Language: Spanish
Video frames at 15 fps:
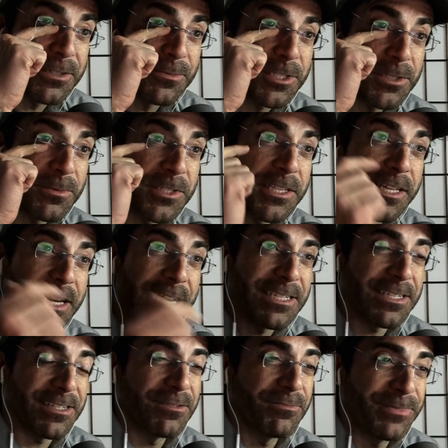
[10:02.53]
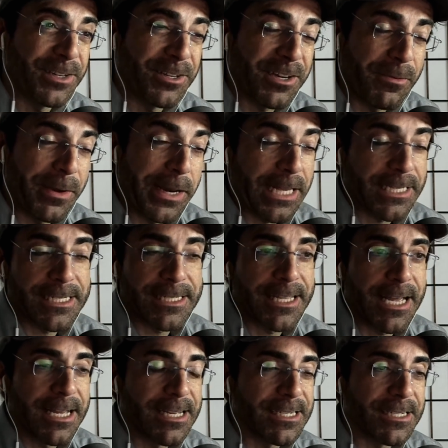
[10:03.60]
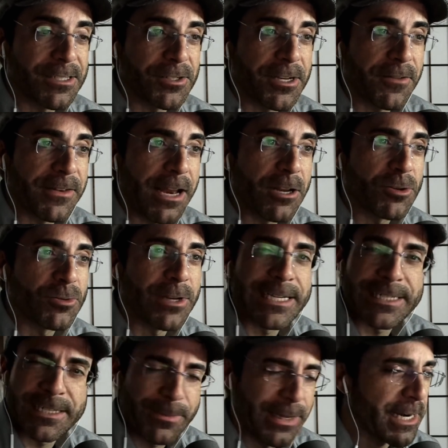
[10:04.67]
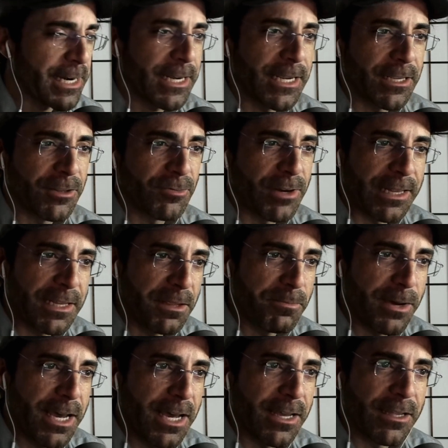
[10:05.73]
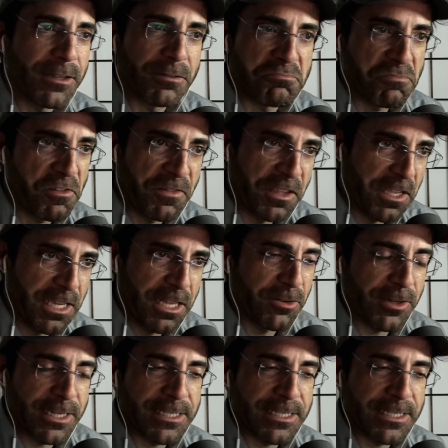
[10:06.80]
Neo dirás, pero qué mierda es esta. Esto al final es una SMR de una tipa fingiendo que